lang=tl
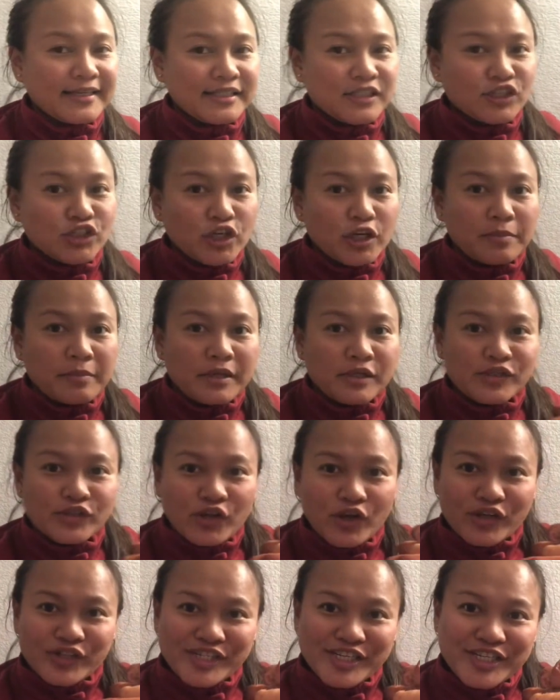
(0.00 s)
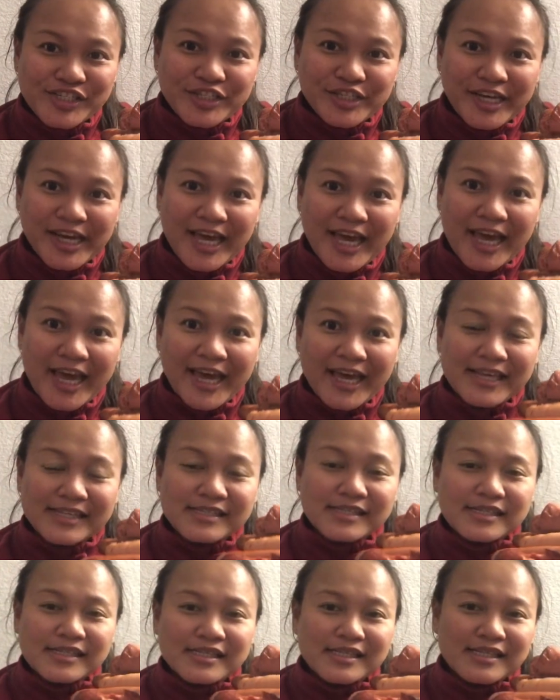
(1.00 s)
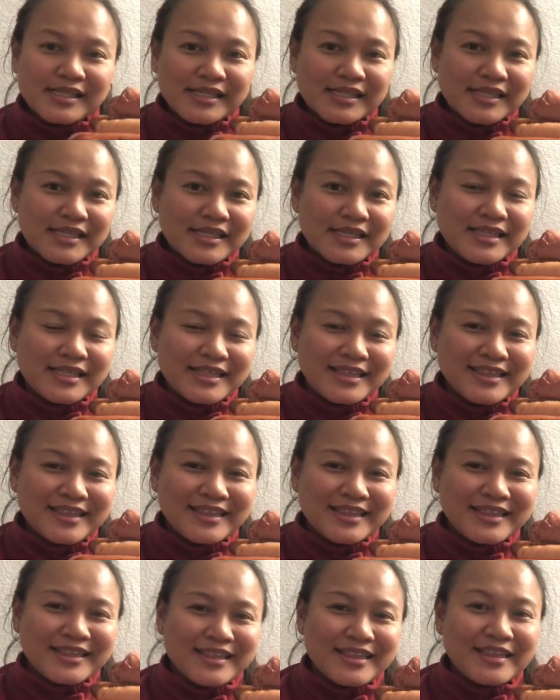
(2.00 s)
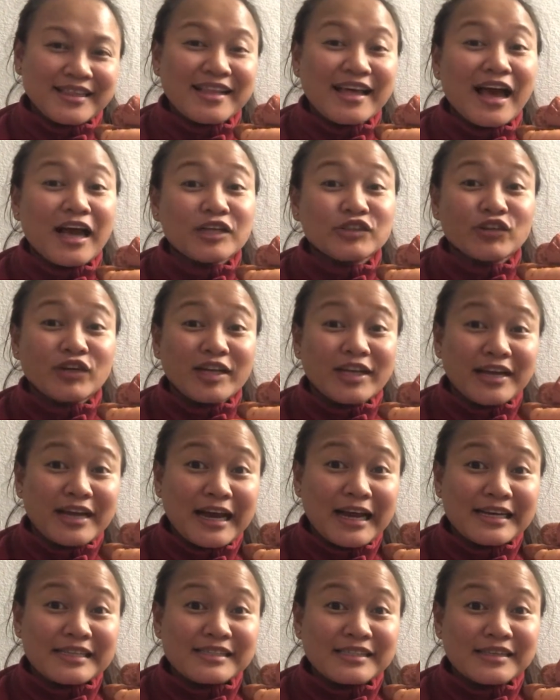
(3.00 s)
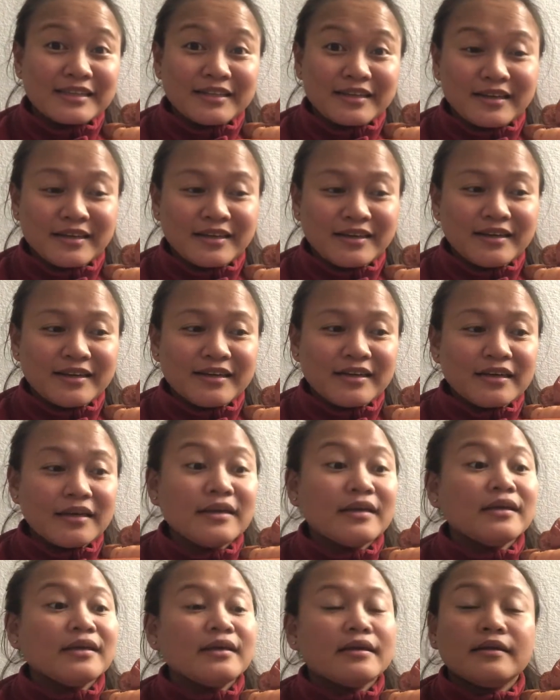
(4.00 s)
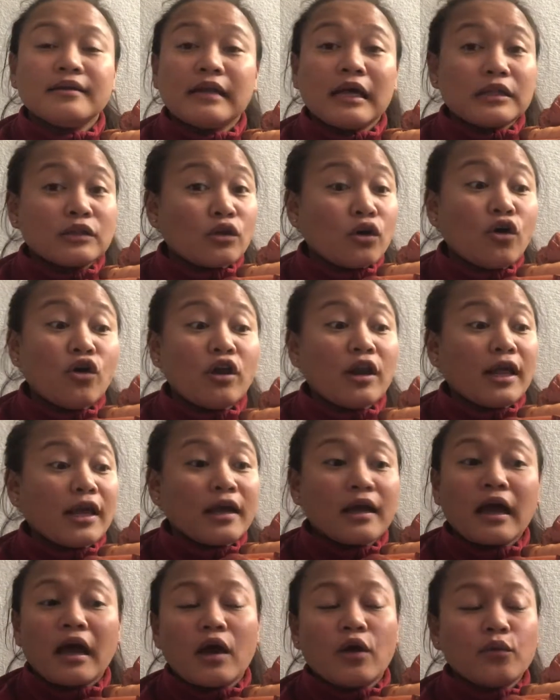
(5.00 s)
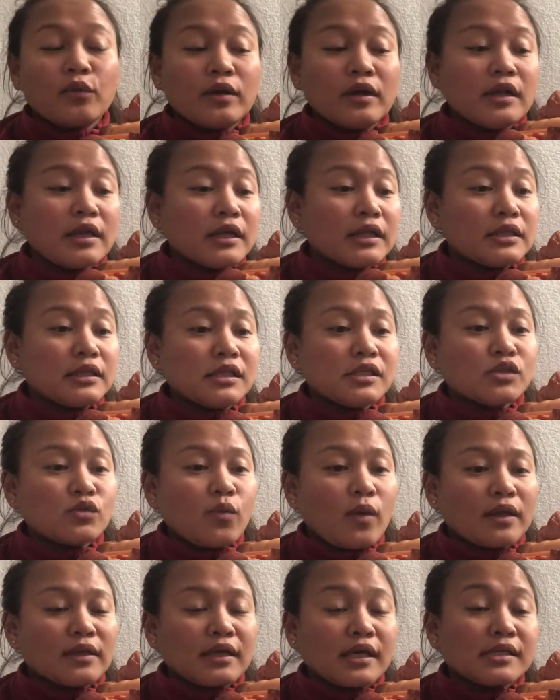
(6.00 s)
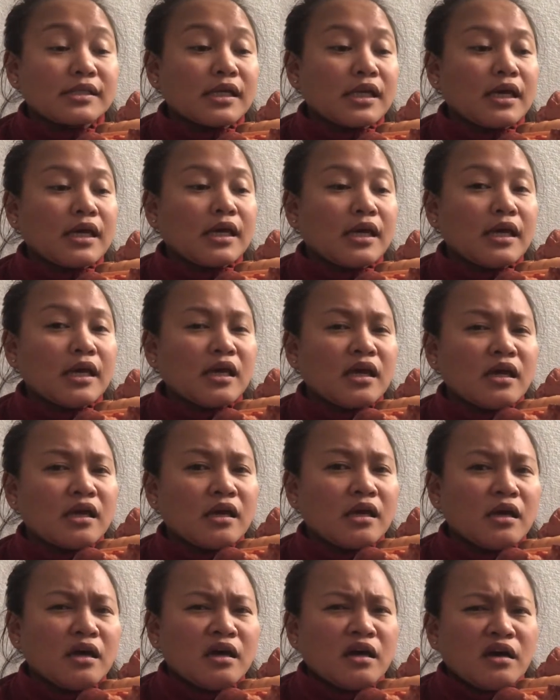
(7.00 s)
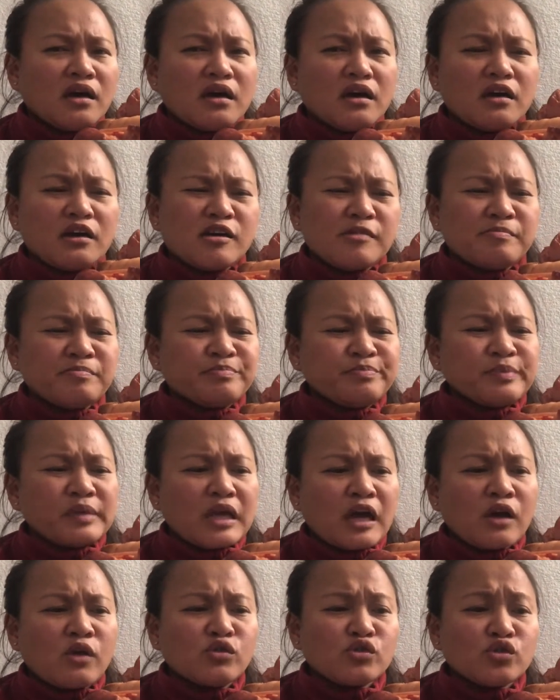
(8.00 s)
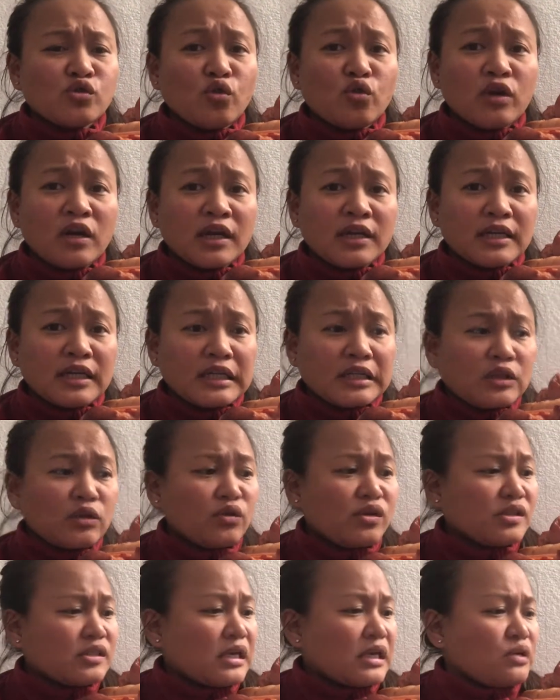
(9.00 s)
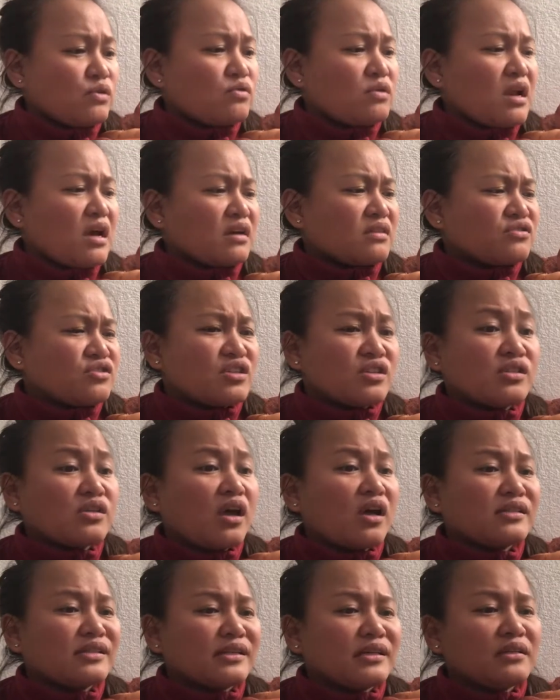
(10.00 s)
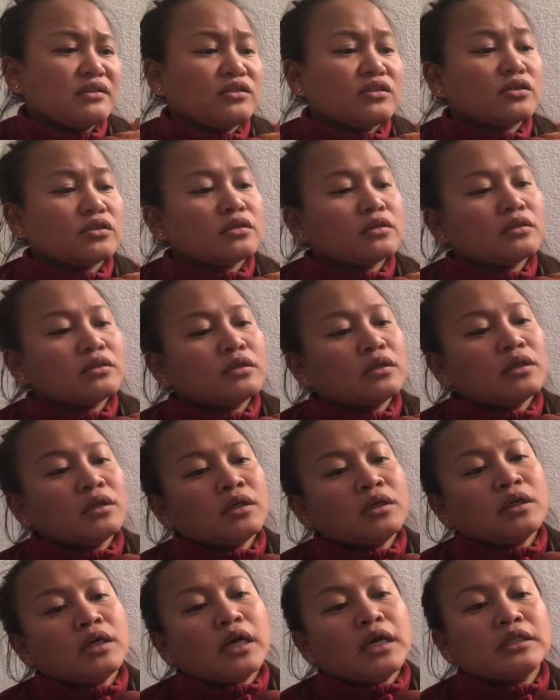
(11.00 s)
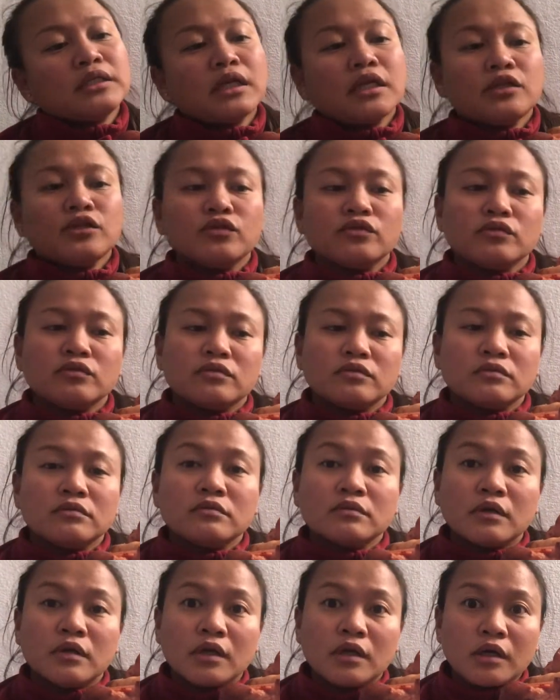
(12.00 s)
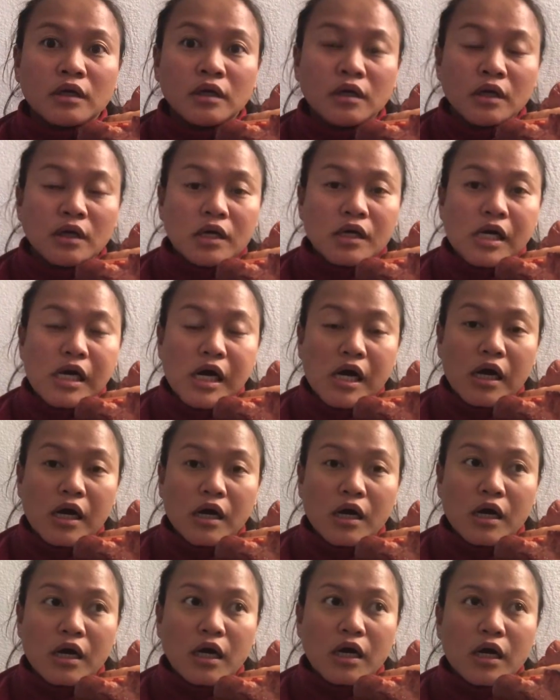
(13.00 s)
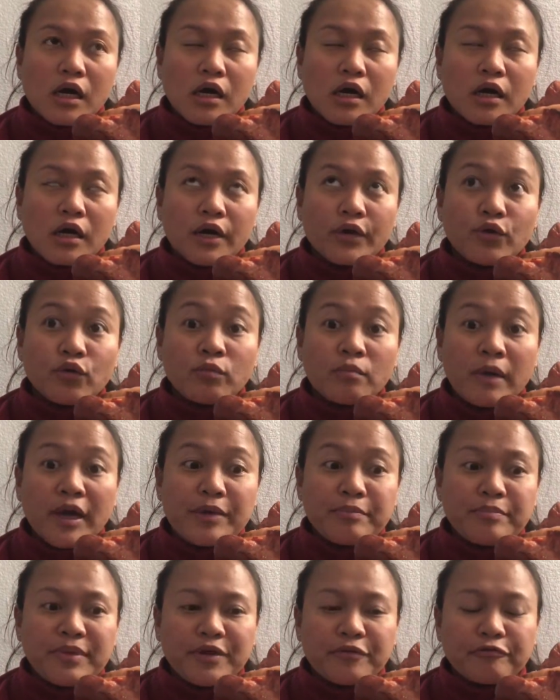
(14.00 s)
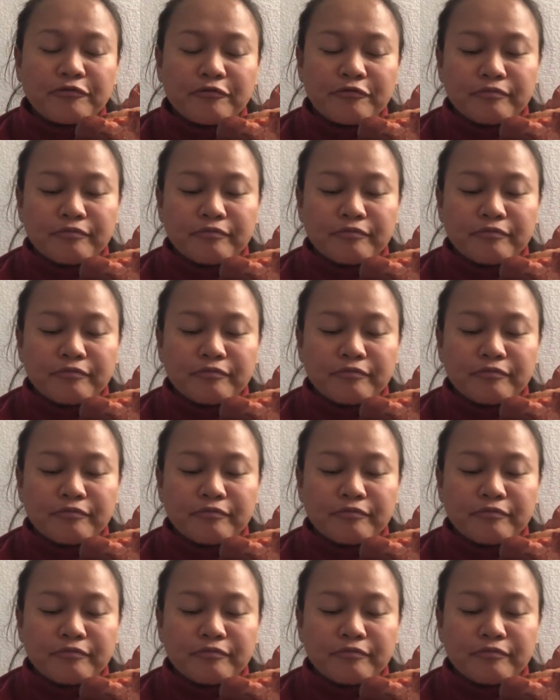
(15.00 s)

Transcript: German sausages. Actually, guys, not all like I will eat this one. Kasi, um, ang gusto ko lang dito is ano lang, cheese sausage. And then yung, uh, yung may beef.